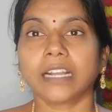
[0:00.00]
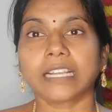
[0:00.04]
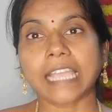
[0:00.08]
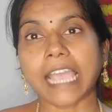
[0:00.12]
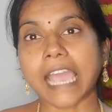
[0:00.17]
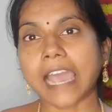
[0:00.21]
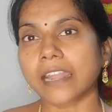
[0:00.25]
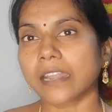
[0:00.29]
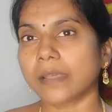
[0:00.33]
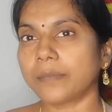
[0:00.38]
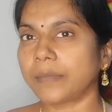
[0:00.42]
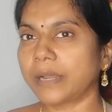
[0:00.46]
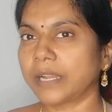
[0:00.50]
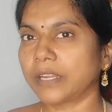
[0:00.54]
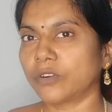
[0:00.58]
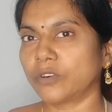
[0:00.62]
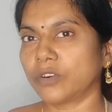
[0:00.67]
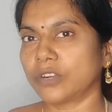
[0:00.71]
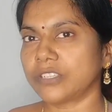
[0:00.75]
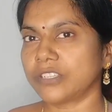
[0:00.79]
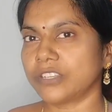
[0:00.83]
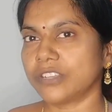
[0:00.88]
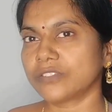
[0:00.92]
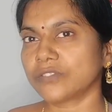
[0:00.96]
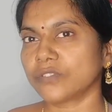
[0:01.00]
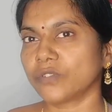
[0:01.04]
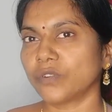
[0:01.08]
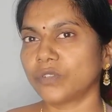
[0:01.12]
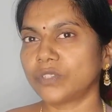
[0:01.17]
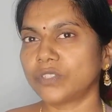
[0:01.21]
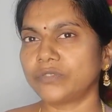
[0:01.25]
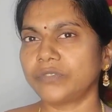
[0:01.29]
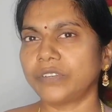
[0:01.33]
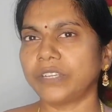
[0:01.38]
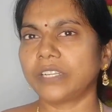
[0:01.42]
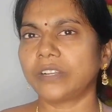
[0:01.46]
క్యారమెల్ కూడా
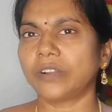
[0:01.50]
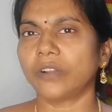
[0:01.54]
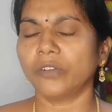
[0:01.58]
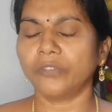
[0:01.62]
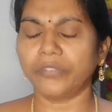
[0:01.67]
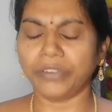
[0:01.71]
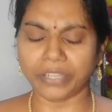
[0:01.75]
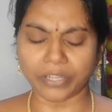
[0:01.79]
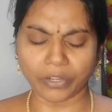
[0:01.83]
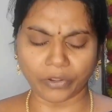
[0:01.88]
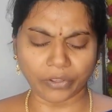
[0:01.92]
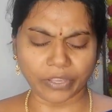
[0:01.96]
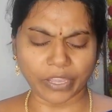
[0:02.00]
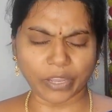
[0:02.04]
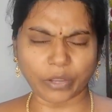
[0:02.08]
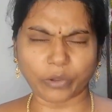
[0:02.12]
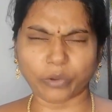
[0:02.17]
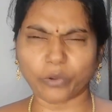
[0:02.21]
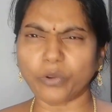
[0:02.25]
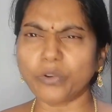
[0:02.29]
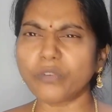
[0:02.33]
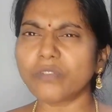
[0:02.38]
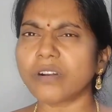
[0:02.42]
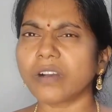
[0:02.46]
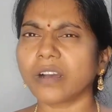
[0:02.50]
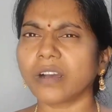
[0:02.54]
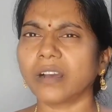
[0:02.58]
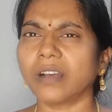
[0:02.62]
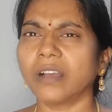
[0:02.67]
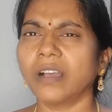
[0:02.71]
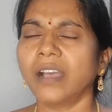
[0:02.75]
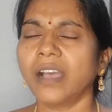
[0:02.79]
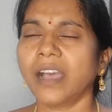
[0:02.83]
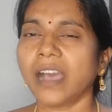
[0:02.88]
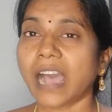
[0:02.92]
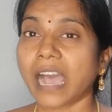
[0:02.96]
చేసుకోవచ్చు వీటిలో వీటిలో ఎక్కువ
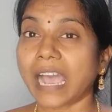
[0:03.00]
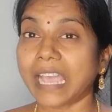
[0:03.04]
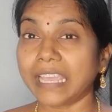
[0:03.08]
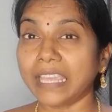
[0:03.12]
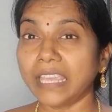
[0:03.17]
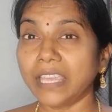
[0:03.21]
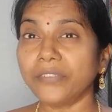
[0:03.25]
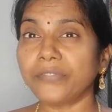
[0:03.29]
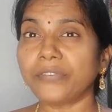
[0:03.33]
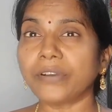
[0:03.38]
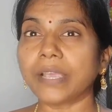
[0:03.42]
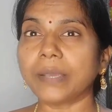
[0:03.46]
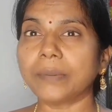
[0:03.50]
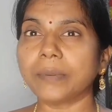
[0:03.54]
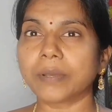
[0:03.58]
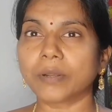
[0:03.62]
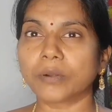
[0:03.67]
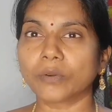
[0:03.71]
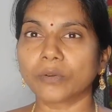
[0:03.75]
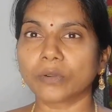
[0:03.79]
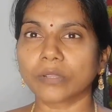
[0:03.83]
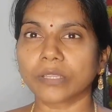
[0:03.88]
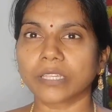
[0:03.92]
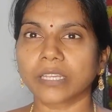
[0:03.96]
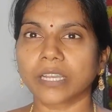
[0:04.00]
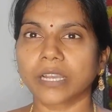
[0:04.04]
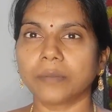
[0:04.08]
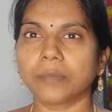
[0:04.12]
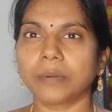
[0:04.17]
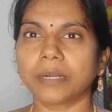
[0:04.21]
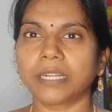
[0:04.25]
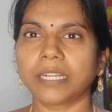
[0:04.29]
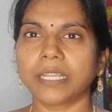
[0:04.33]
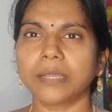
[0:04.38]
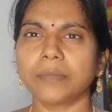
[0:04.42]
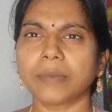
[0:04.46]
హై ఫైబర్ ఉంటుంది
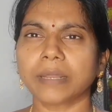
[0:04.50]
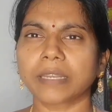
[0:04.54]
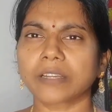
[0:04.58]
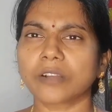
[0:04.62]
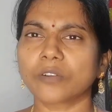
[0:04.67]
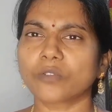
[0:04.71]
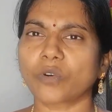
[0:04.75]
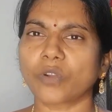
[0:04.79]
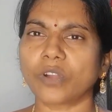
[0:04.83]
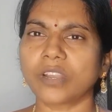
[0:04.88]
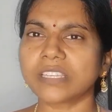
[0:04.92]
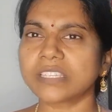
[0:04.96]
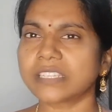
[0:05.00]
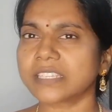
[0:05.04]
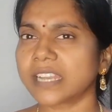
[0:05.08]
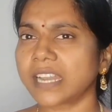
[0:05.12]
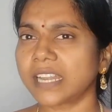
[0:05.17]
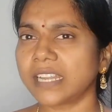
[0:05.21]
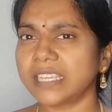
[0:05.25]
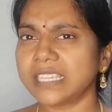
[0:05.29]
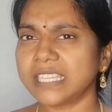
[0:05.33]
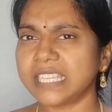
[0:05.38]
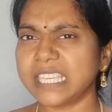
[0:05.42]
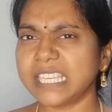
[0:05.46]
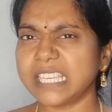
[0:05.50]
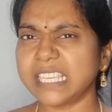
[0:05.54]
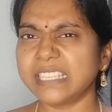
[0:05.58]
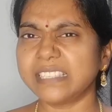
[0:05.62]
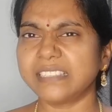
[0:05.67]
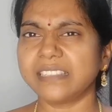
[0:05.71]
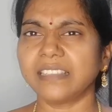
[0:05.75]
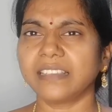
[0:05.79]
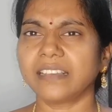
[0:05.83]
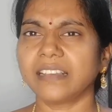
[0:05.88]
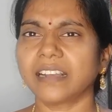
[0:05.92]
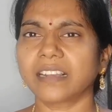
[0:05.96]
కాబట్టి మనకు కొలెస్ట్రాల్ని
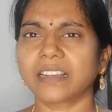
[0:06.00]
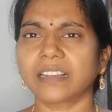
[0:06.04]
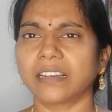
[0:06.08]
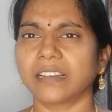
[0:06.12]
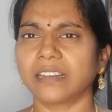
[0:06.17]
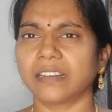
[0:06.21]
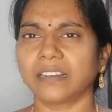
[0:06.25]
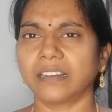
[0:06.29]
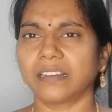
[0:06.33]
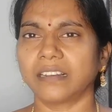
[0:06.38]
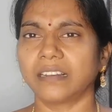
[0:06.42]
ఈజీగా